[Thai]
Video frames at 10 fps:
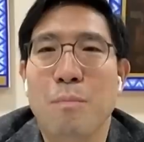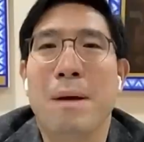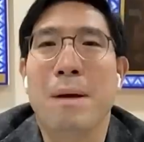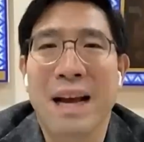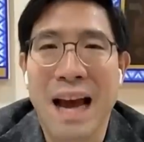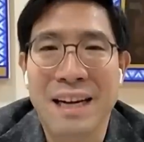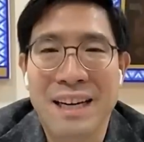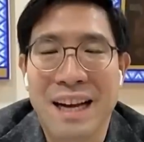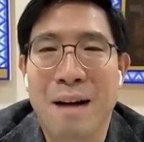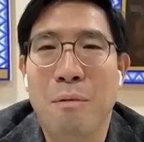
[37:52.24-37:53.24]
คุณบิ่มแล้วกัน
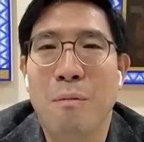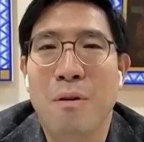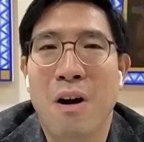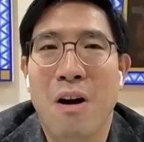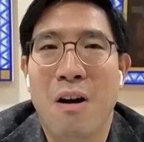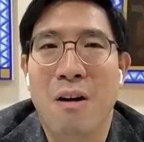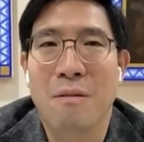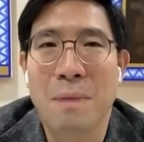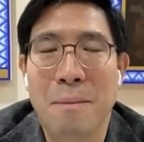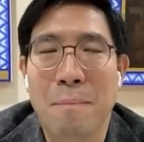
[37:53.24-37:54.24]
นะครับผมก็
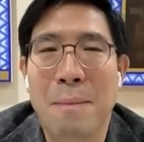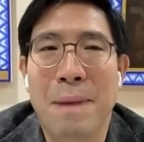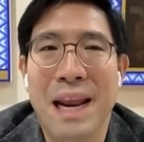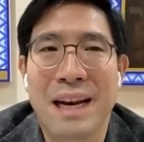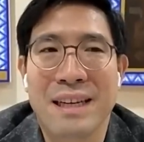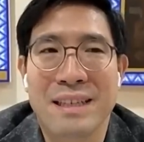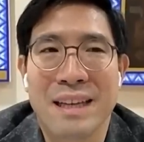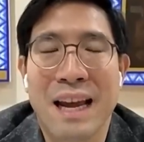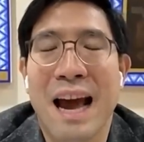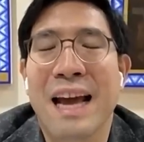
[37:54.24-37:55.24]
เป็นเป็นประเด็น
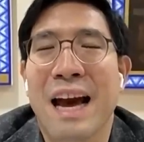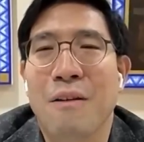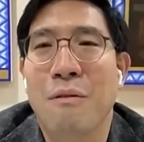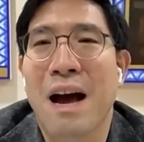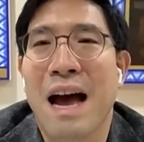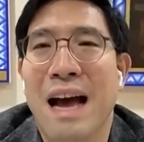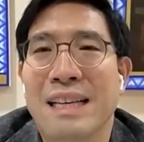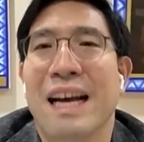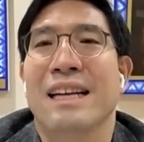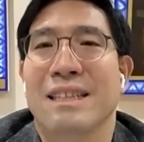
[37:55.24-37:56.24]
คล้ายๆกันว่า
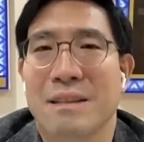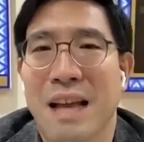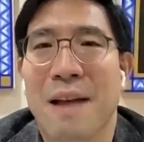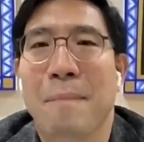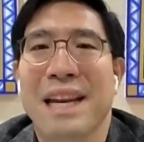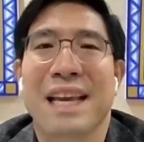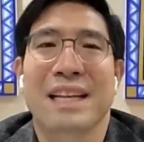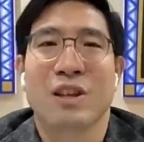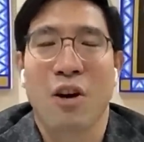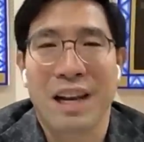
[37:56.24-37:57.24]
อย่างถ้ามันเนี
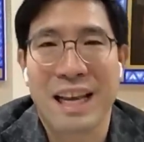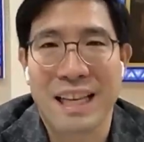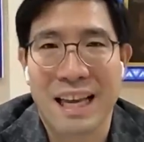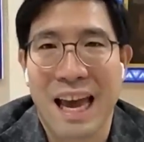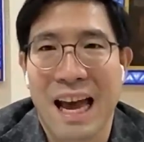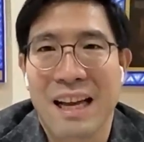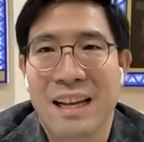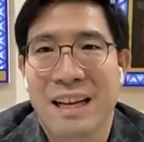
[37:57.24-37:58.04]
ยร์ชอร์ลิ่งอย่างเงี้ย